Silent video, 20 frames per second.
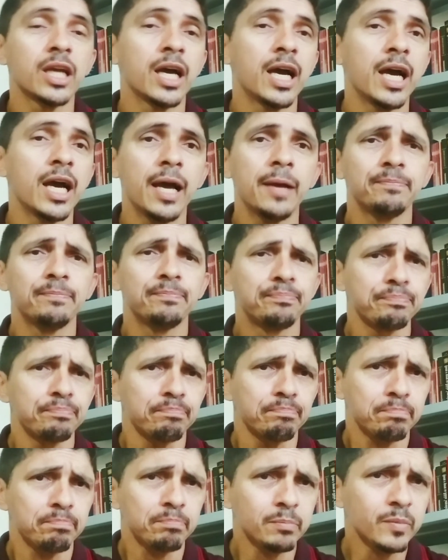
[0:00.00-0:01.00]

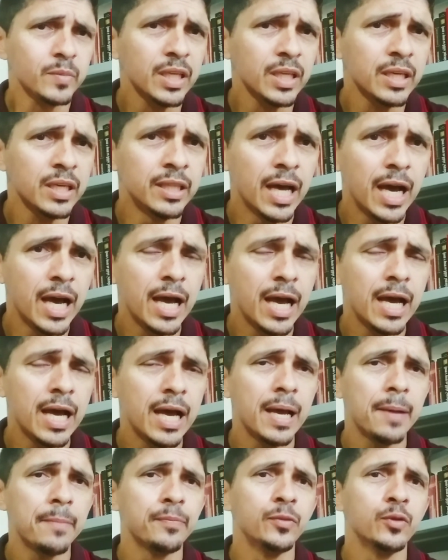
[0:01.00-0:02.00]
na nos
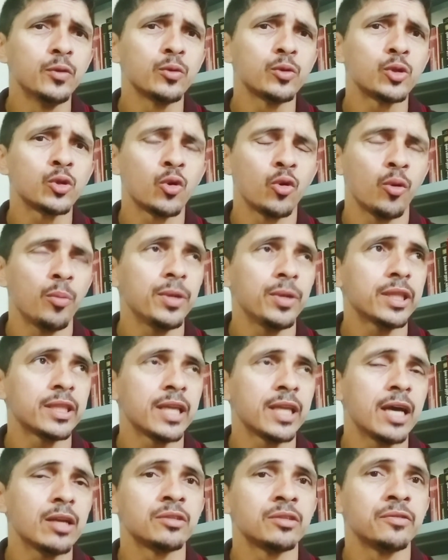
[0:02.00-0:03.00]
comentários fixados
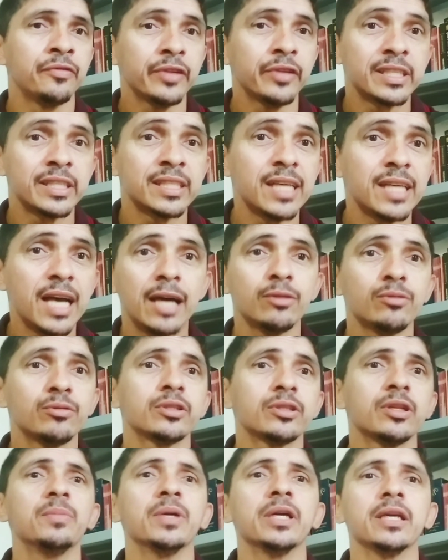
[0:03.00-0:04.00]
também, tá?
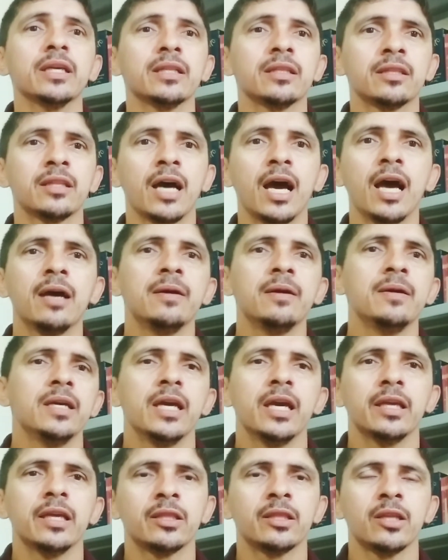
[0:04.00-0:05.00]
Então vá
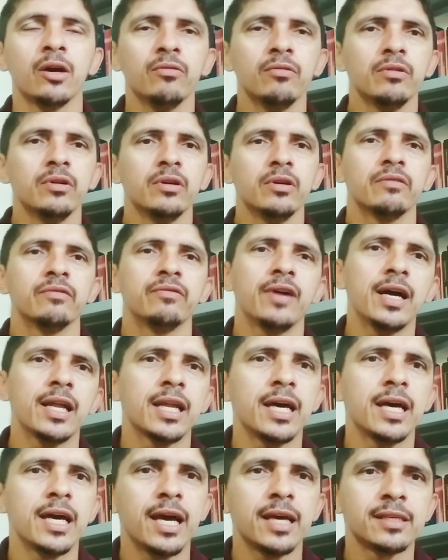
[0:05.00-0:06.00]
lá, acesse
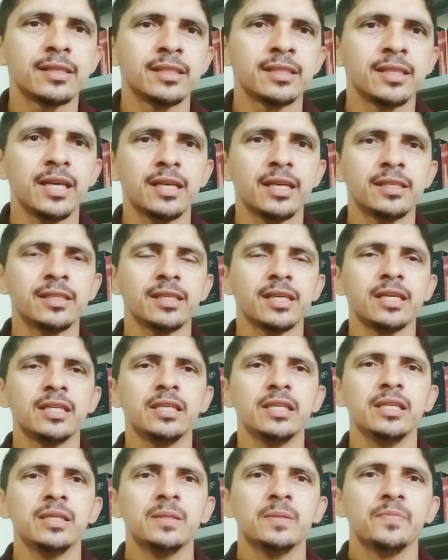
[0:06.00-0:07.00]
aí e
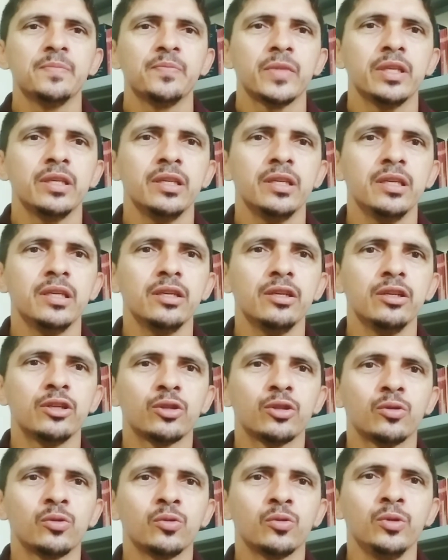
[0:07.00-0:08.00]
estude
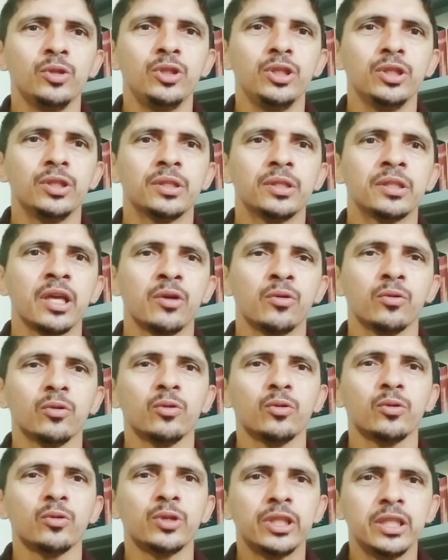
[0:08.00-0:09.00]
teologia de forma
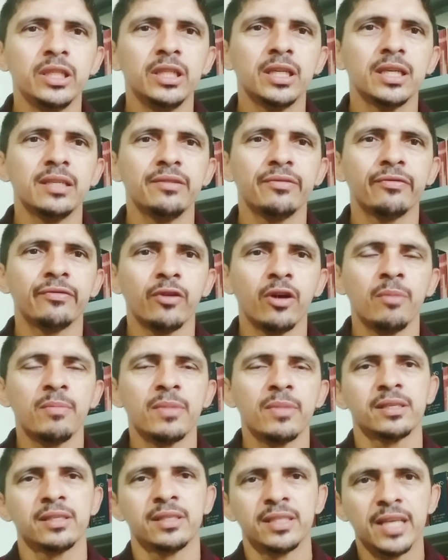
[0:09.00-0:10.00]
séria
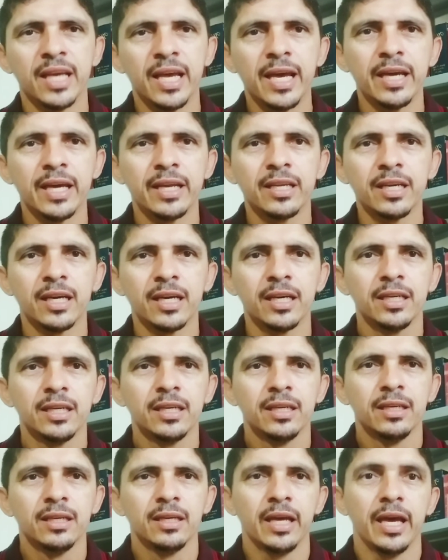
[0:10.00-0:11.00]
em
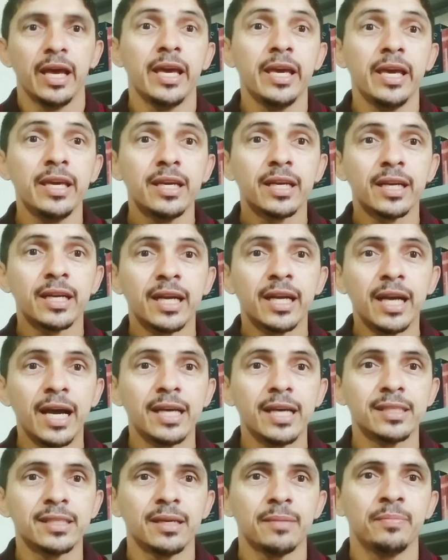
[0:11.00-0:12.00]
casa, principalmente